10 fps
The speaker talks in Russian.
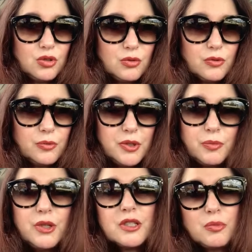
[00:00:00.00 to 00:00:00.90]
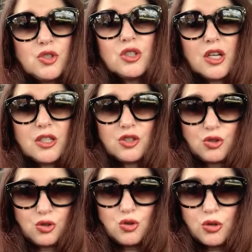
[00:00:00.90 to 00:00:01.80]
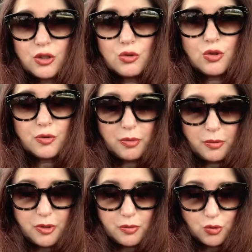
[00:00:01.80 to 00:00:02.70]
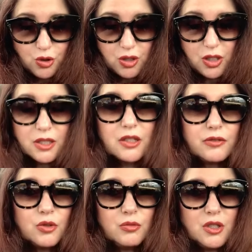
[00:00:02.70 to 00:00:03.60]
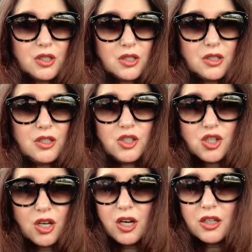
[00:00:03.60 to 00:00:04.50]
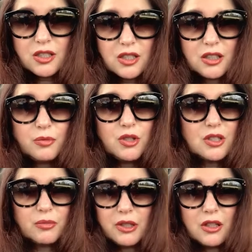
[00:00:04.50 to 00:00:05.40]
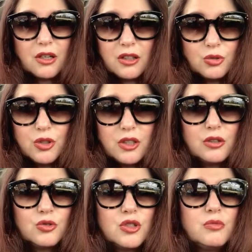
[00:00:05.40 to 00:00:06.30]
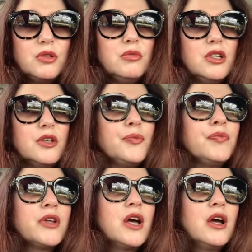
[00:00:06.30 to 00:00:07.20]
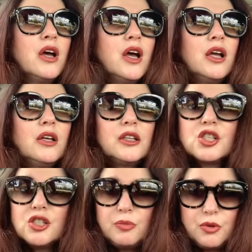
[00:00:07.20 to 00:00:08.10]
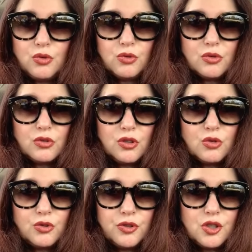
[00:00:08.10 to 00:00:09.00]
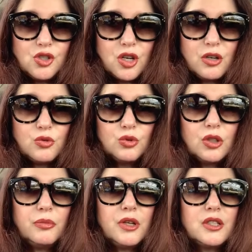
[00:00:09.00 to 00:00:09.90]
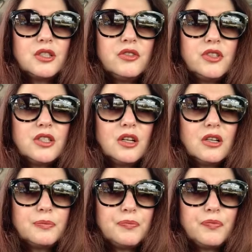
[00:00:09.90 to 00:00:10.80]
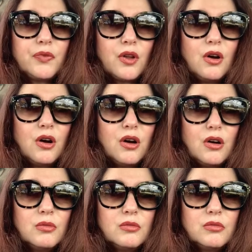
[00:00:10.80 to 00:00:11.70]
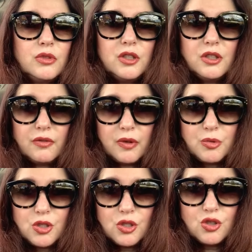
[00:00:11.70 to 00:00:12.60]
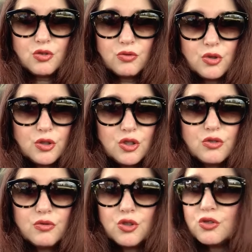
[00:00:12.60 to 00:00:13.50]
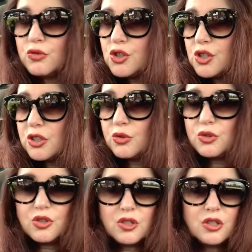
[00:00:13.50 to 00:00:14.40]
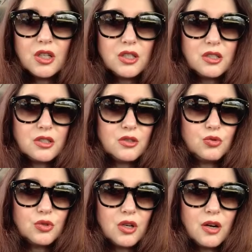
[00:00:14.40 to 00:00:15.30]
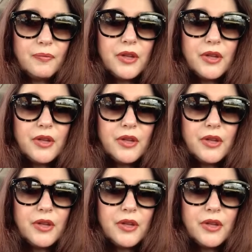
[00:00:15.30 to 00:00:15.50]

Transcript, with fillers: в принципе считается, что черный кофе попить можно, хотя в нем есть или чай, хотя там есть там одна калория, но тем не менее. Я даже не пью ни кофе, ни чай. Утром я действительно э, не ем вообще ничего, ничего, ничегошечки до 10, до 11 утра.